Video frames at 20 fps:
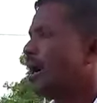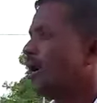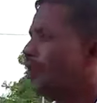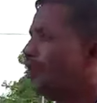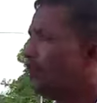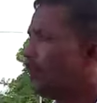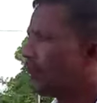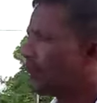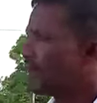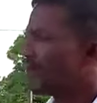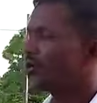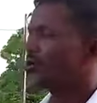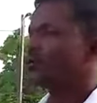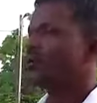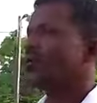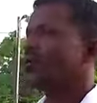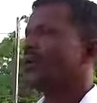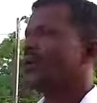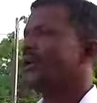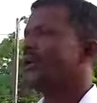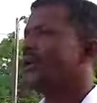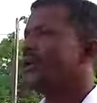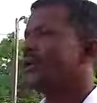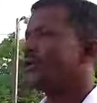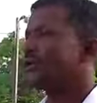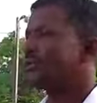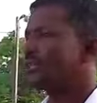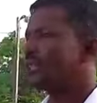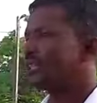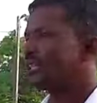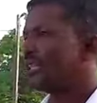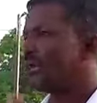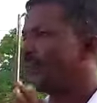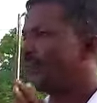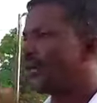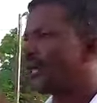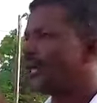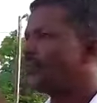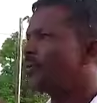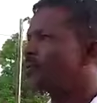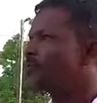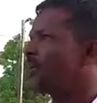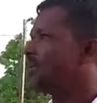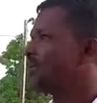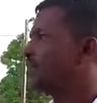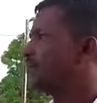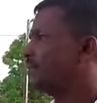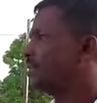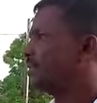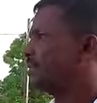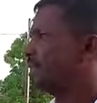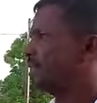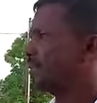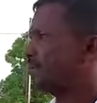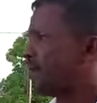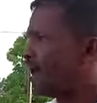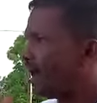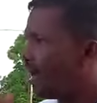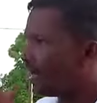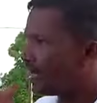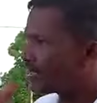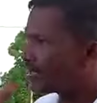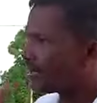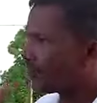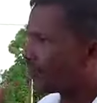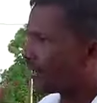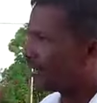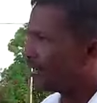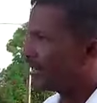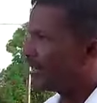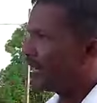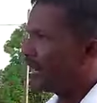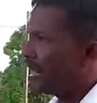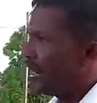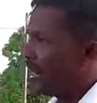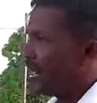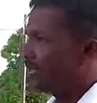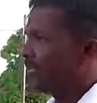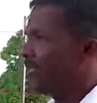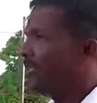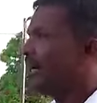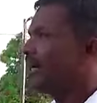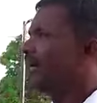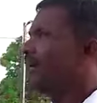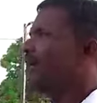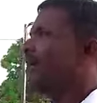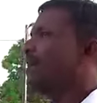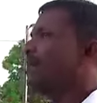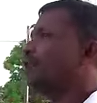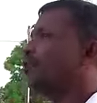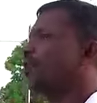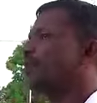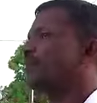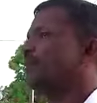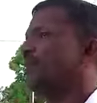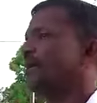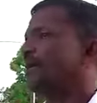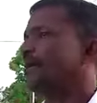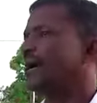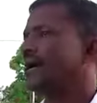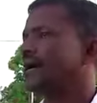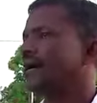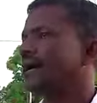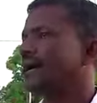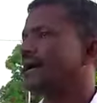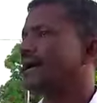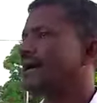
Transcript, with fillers: அவ்வாறான ஒரு சூழலில் திபிநகம சட்டம் வந்து அந்த மாகாண சபை அதிகாரங்களை குறைப்பதற்காக